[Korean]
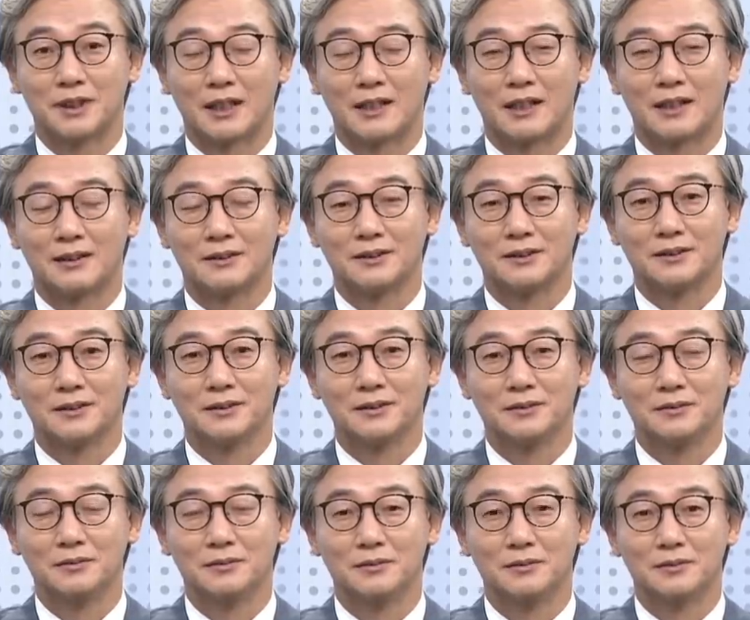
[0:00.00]
잘 아는
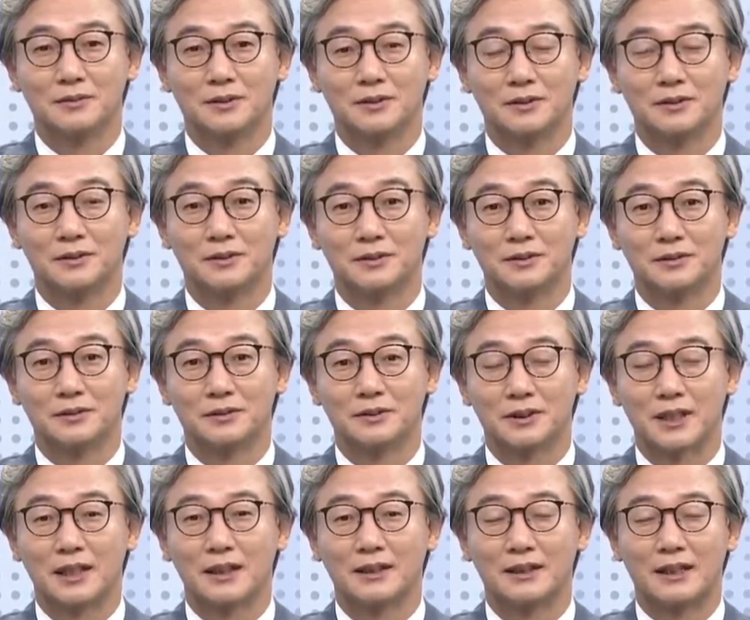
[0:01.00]
음,
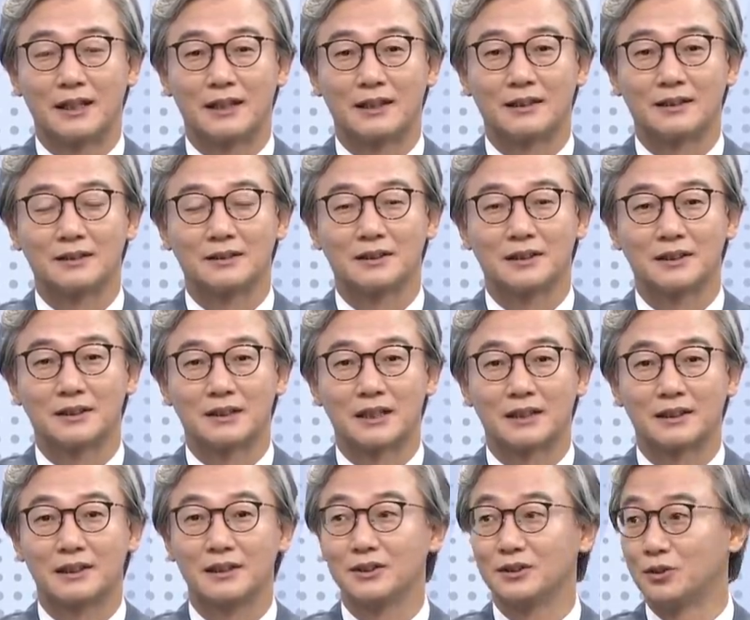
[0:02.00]
사이라 이게
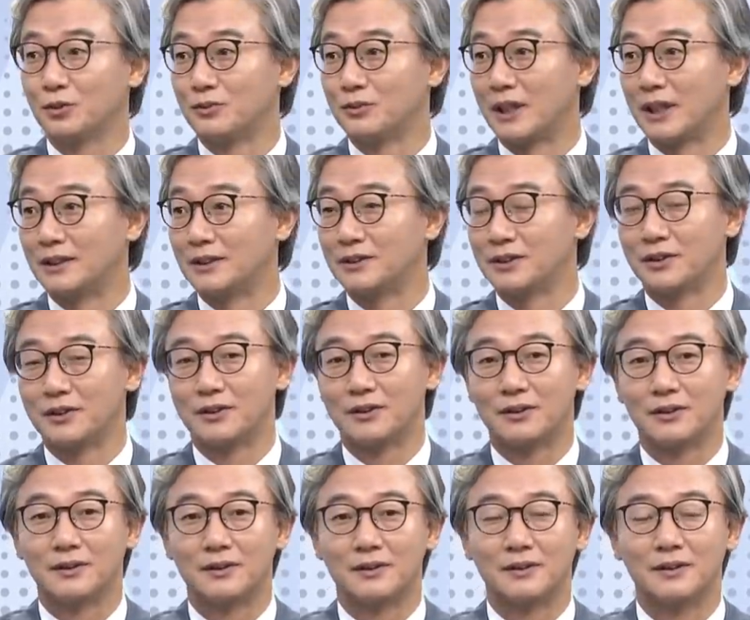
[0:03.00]
상당히 좀
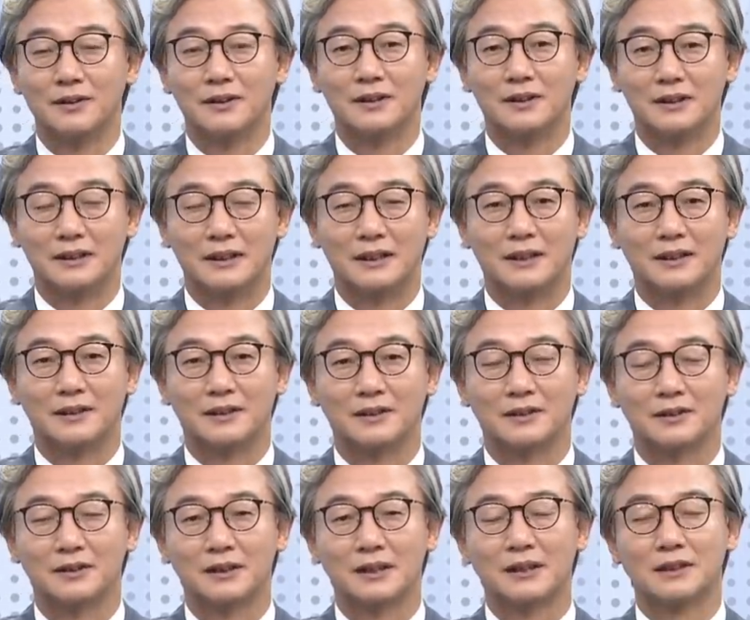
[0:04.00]
난처. 난처하죠.
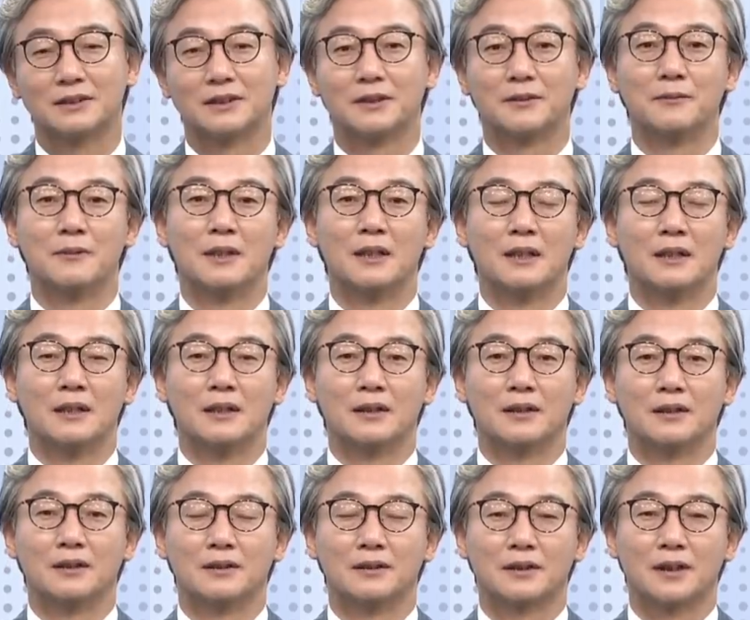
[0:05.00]
예. 그러니까 이제
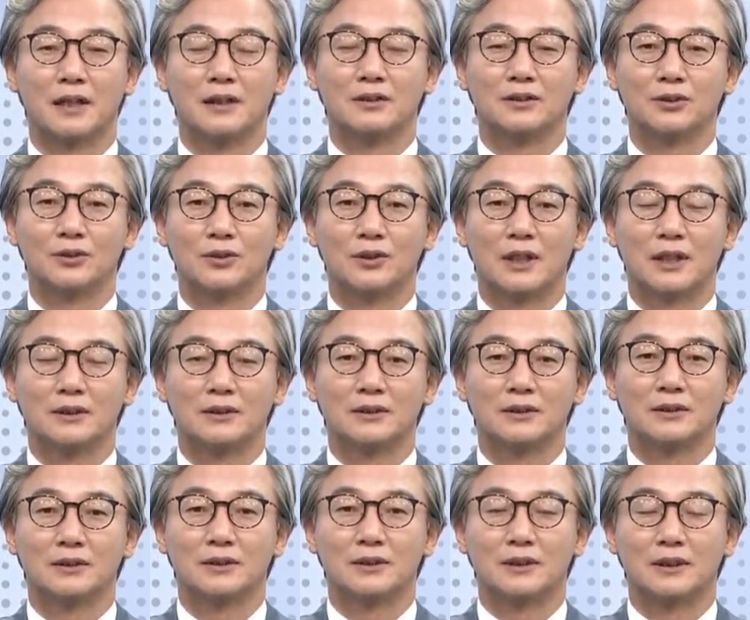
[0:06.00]
어, 개인적으로
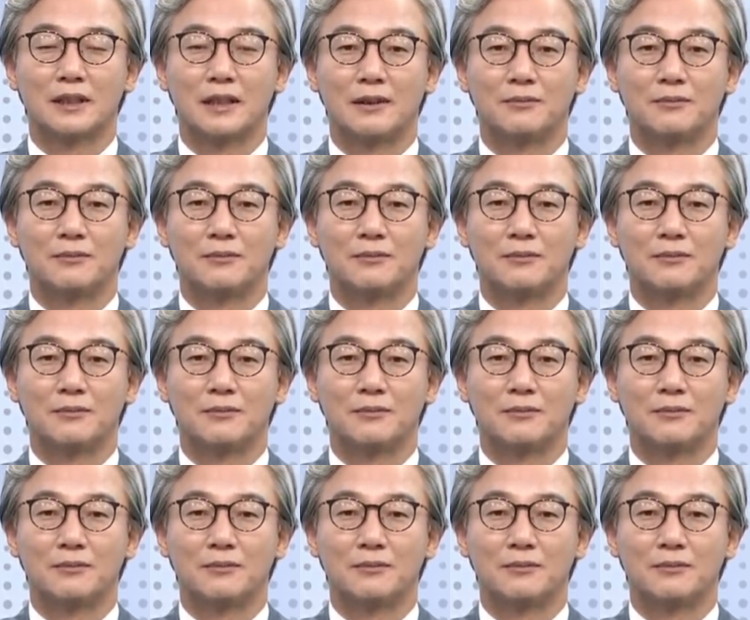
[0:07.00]
가지는